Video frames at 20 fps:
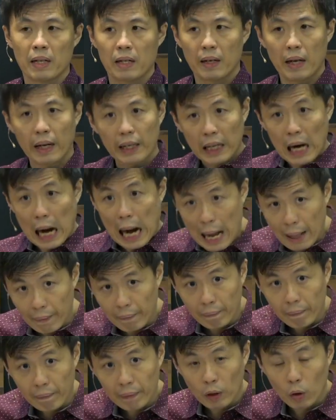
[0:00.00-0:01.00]
来
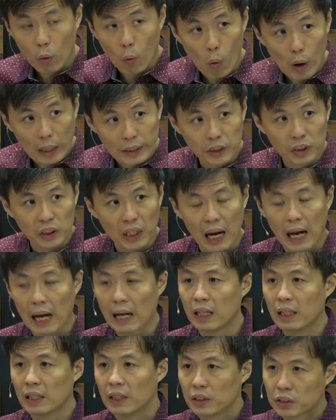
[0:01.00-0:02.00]
看观
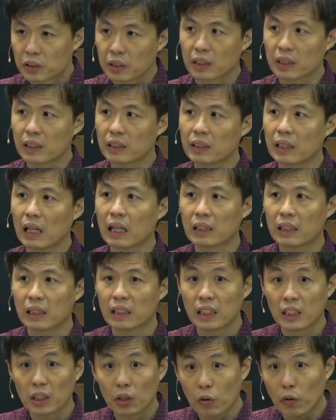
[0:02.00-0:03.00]
察整个家
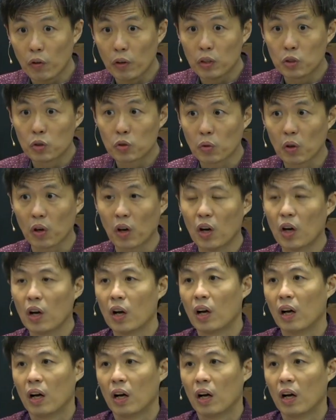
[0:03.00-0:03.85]
庭的运作，